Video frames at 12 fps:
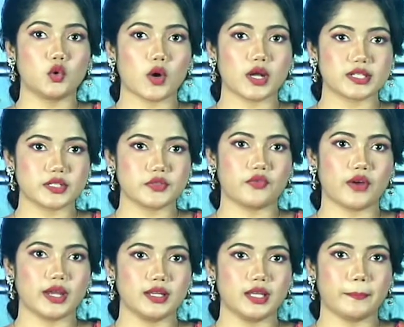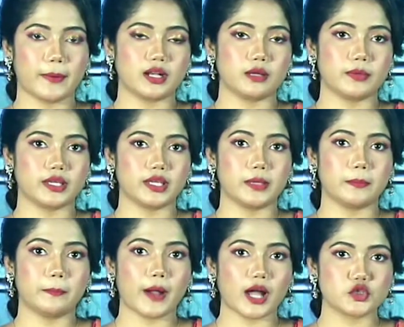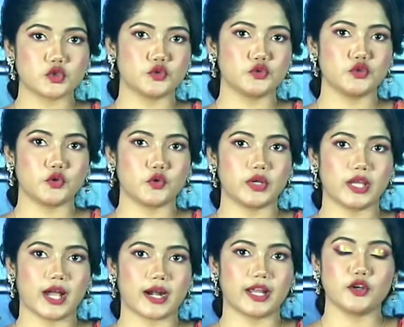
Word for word: কোয়ার্টার ফাইনালে পানামাকে পাঁচ শূন্য গোলে হারায়